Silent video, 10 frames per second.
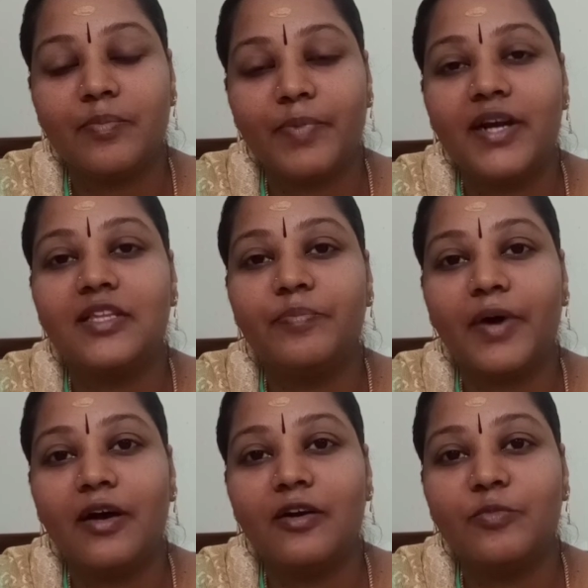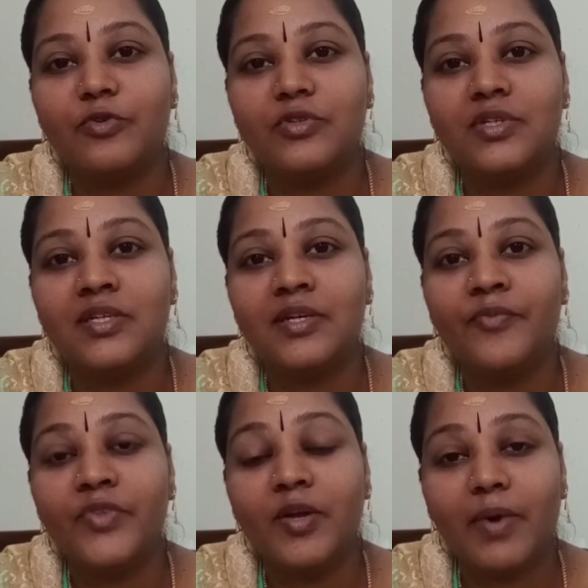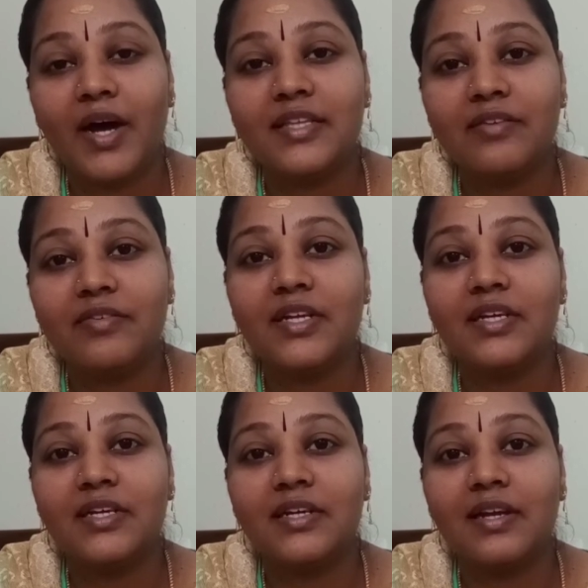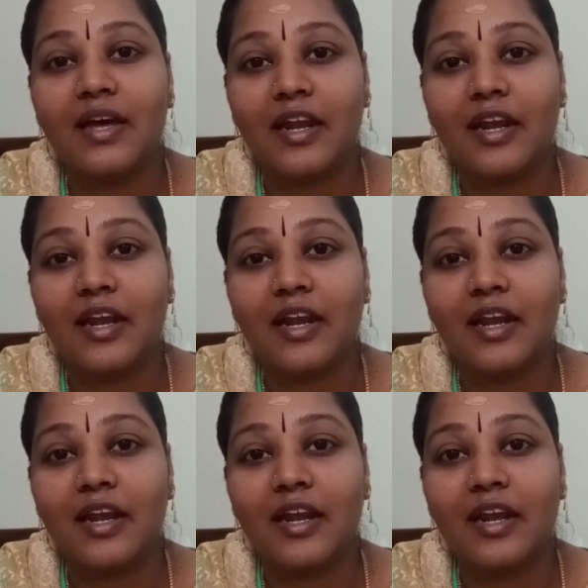படத்தை பார்க்கும்போது பார்த்தவங்களுக்கு